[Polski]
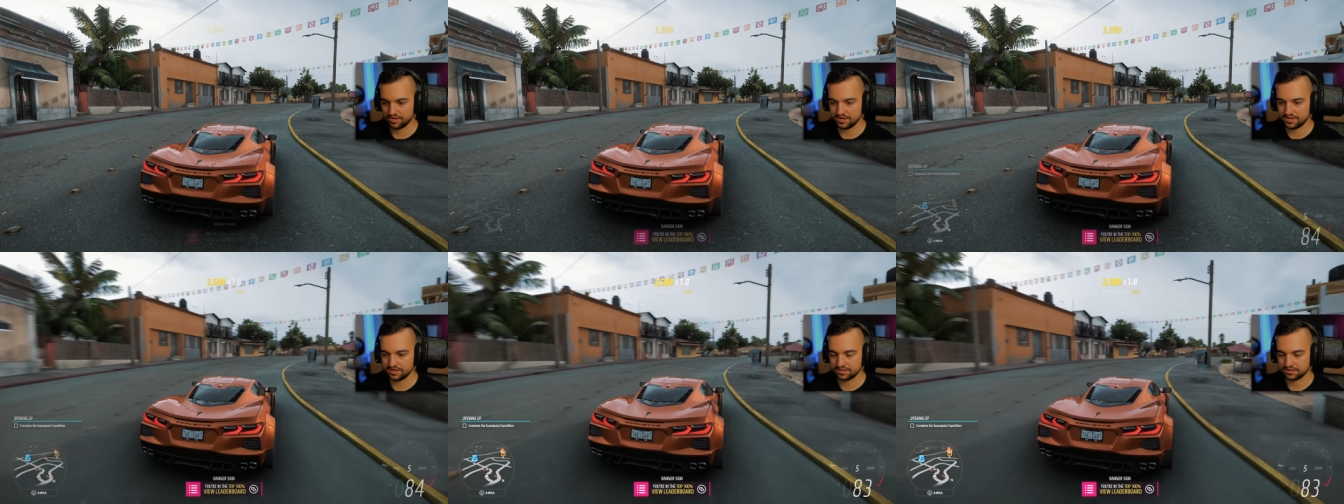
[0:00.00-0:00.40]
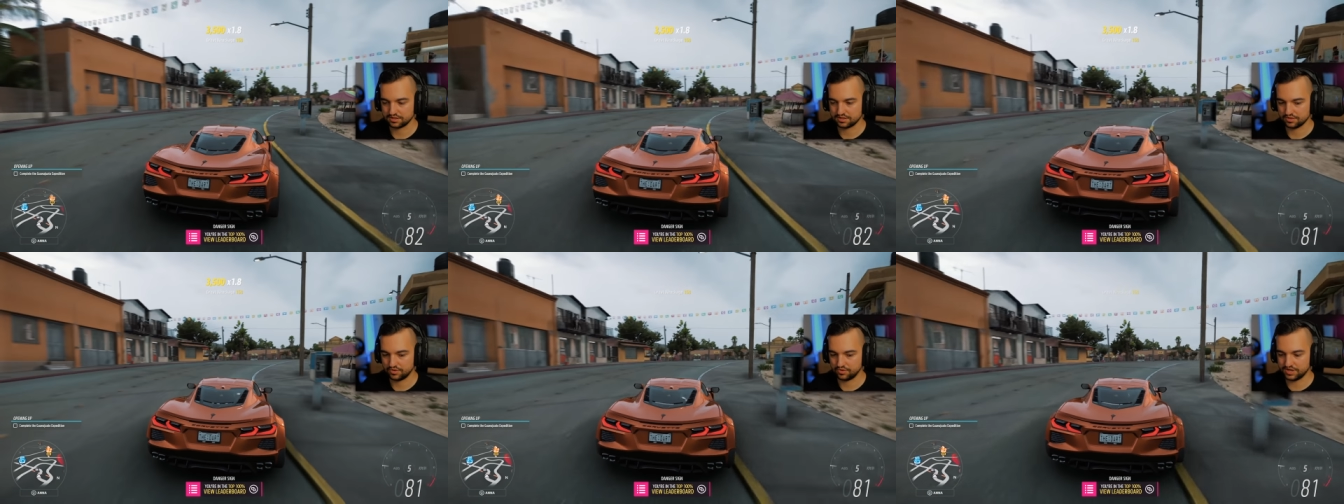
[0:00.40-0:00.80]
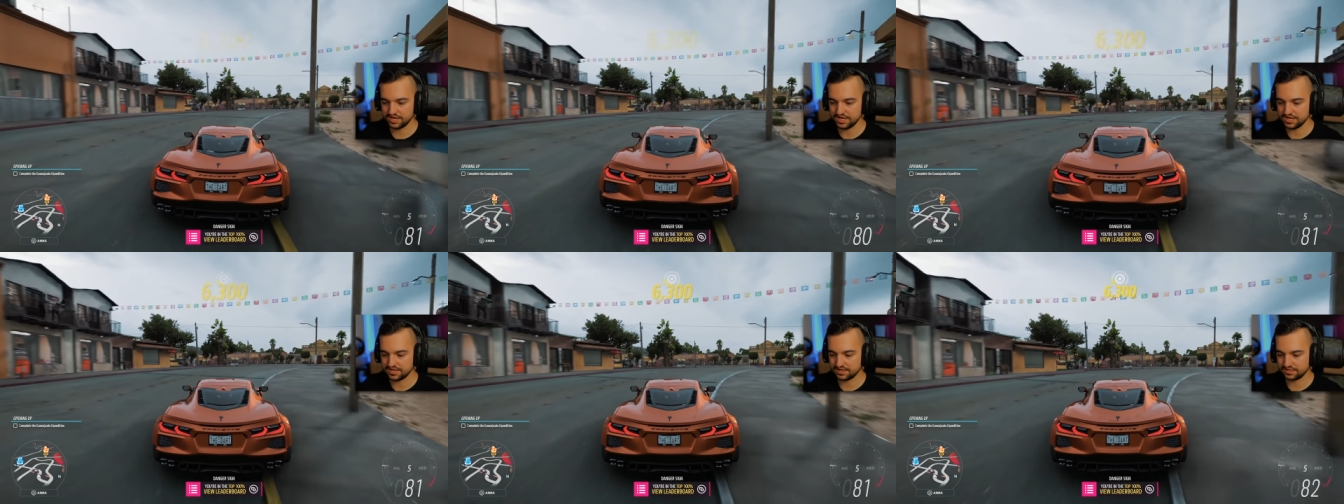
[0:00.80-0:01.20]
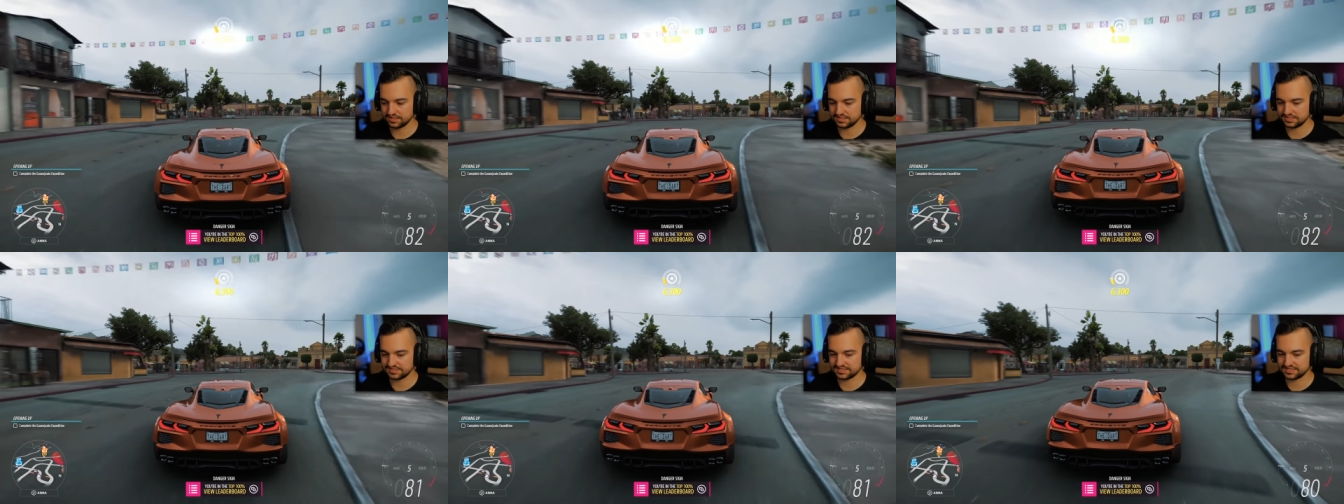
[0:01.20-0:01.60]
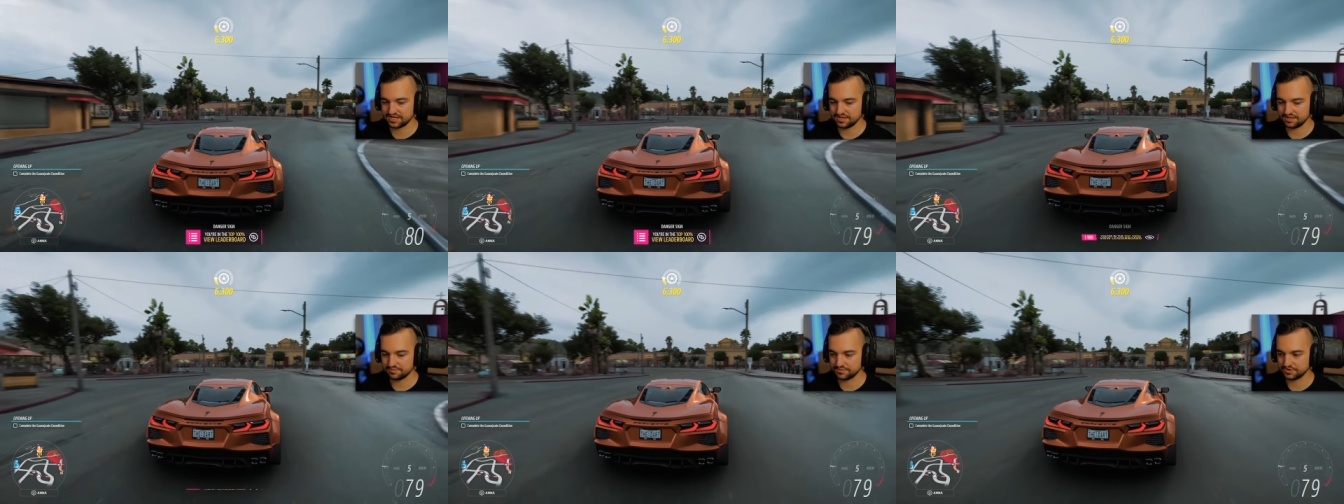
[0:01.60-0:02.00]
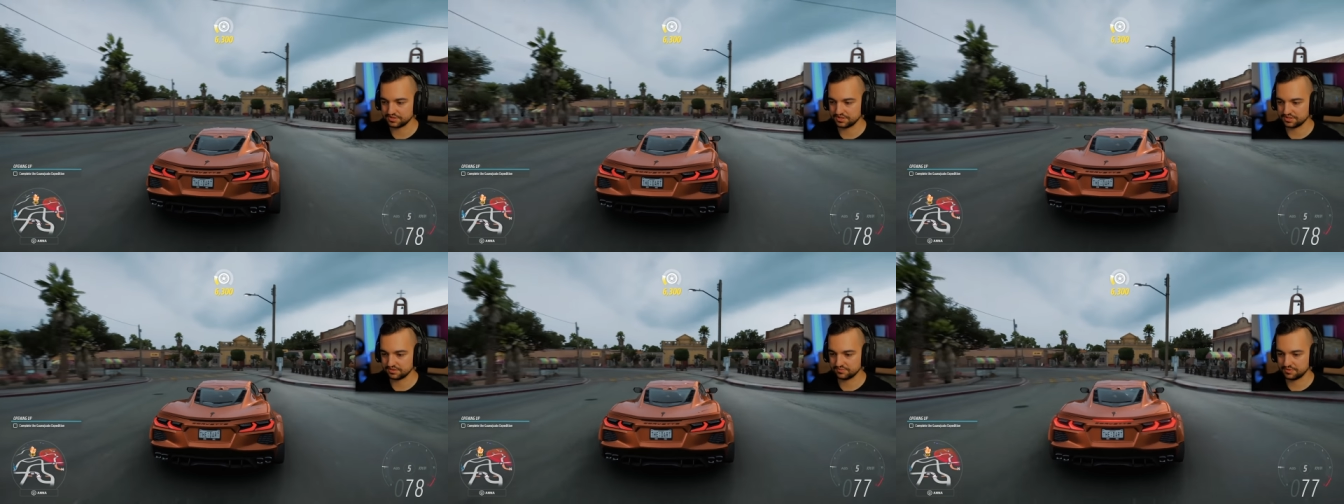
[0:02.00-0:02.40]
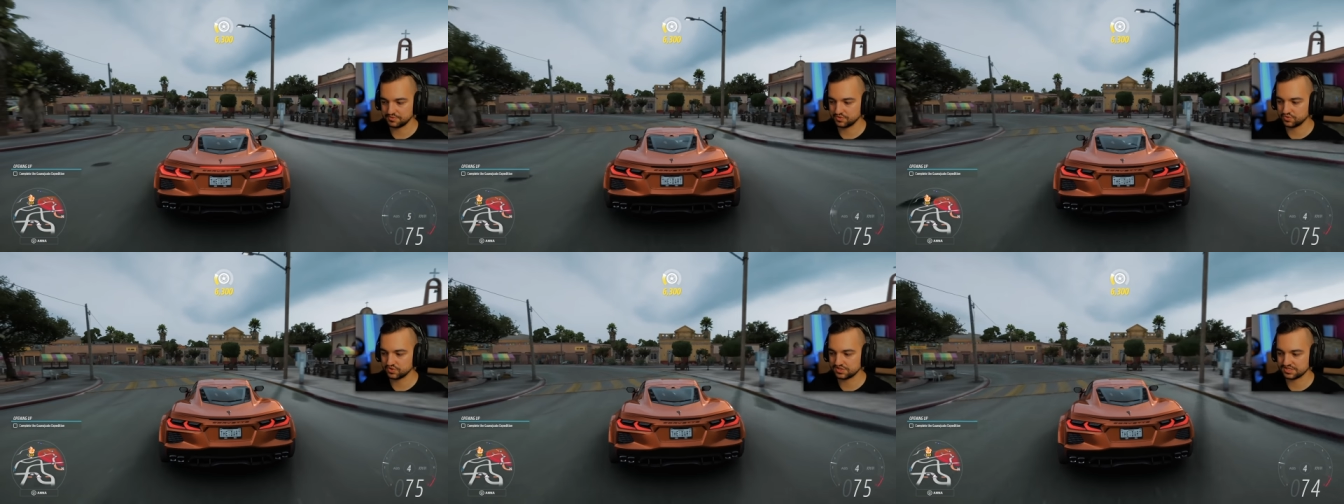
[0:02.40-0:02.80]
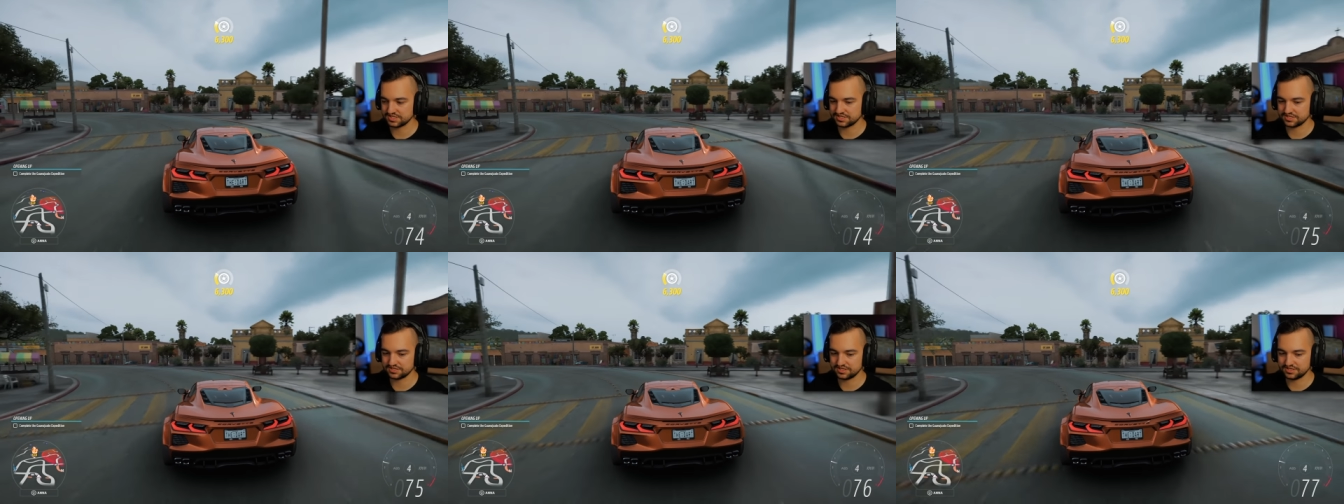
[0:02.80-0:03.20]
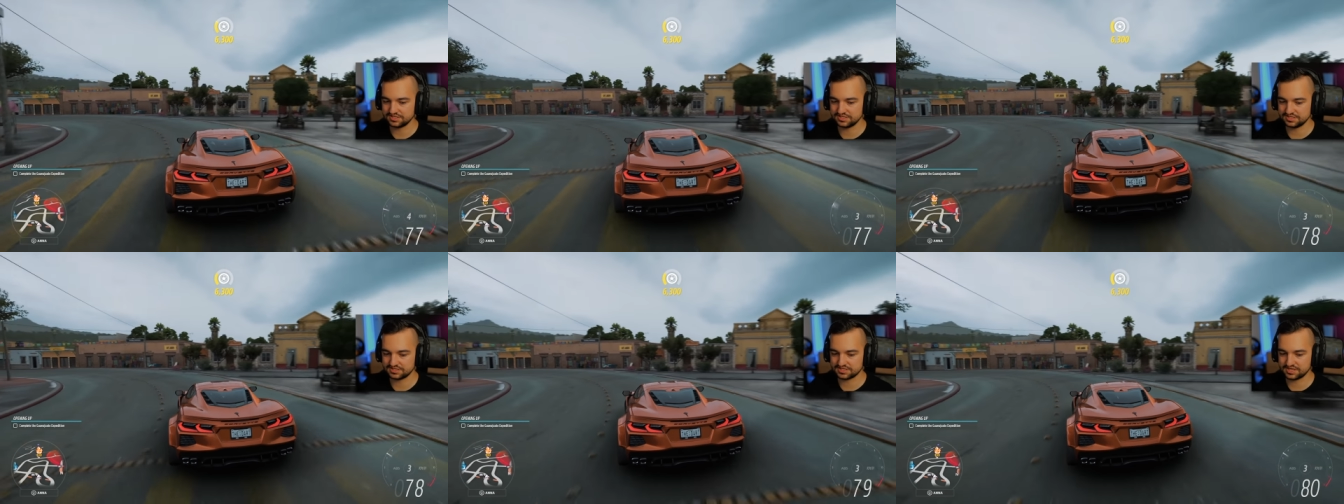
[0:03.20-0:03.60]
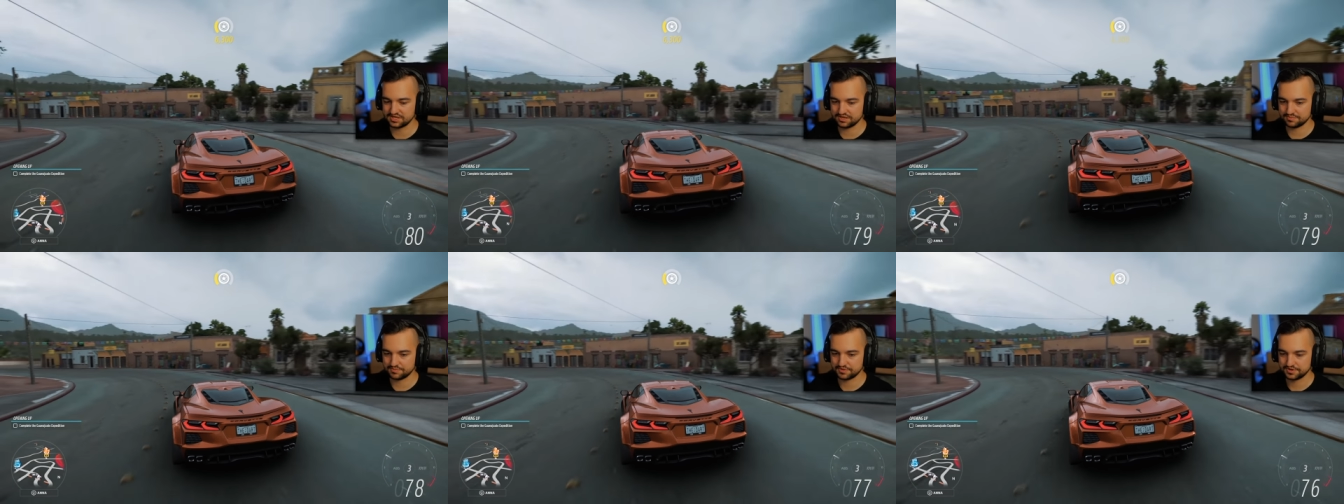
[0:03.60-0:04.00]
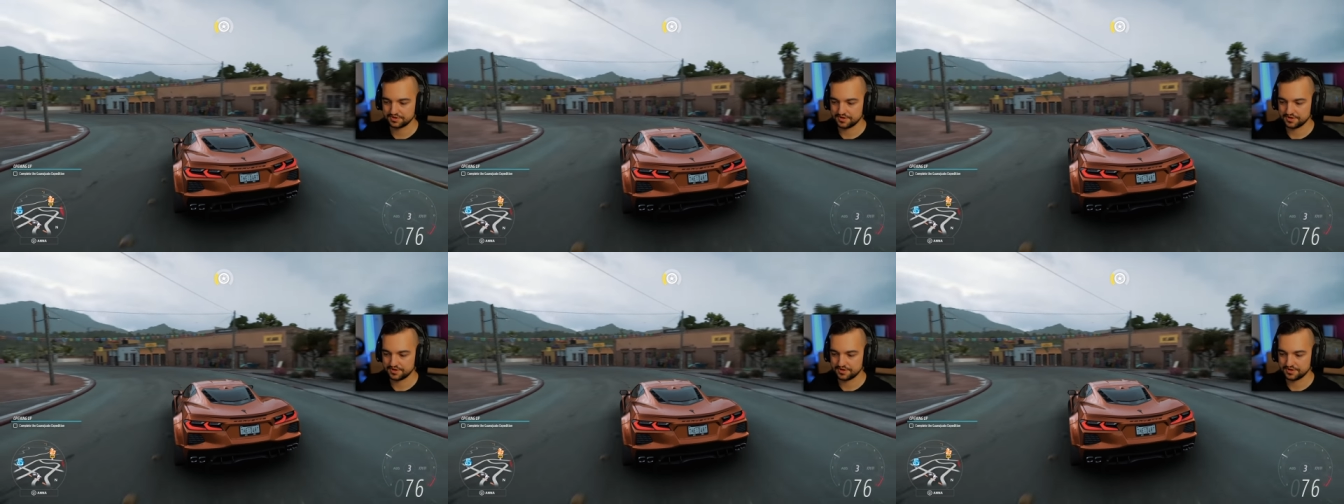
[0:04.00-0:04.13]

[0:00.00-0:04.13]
Okej, okay. okej, okay, jakieś skarby, ty. Mamy tu do znalezienia jakiś skarb.